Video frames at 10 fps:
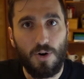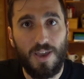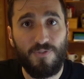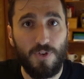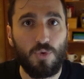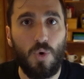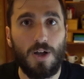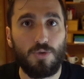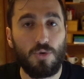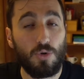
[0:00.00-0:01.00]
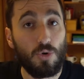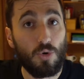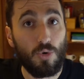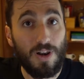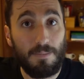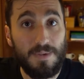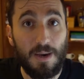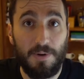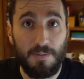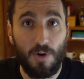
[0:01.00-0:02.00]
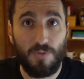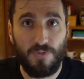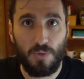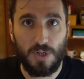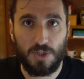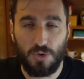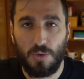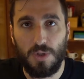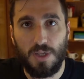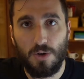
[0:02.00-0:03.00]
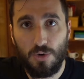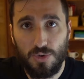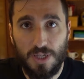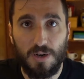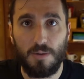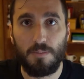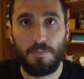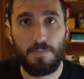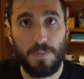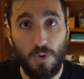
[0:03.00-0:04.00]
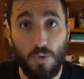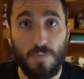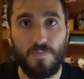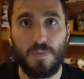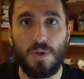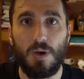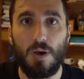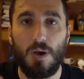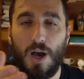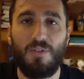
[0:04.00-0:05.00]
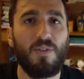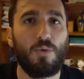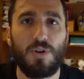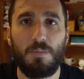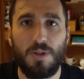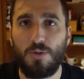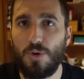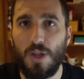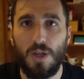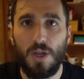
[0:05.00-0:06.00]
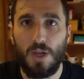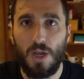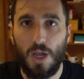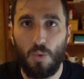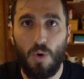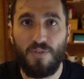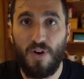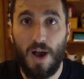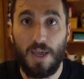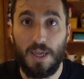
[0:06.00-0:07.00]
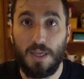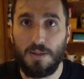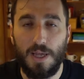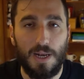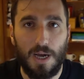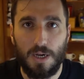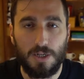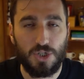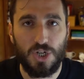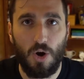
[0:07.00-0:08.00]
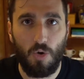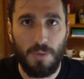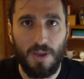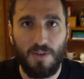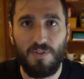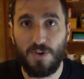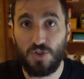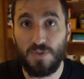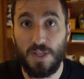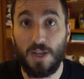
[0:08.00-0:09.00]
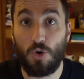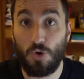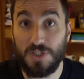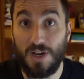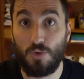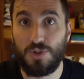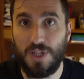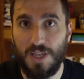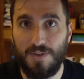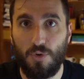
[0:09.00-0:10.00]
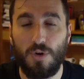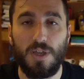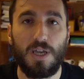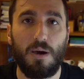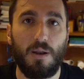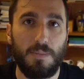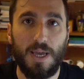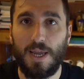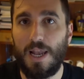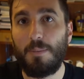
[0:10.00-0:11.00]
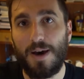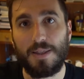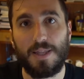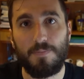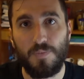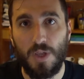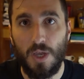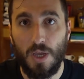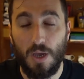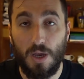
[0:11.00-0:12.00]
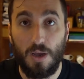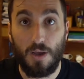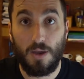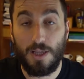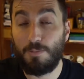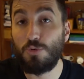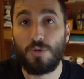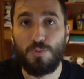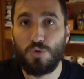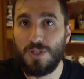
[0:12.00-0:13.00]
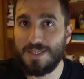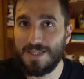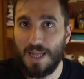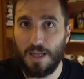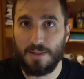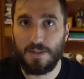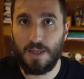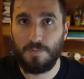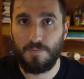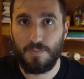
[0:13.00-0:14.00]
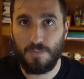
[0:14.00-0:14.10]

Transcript: effettuato con la mia prima configurazione, quindi router più eh, avevo un ripetitore eh, wifi della Xiaomi e vi faccio vedere cosa ottenevo in camera mia, che è la parte, eh, il punto più distante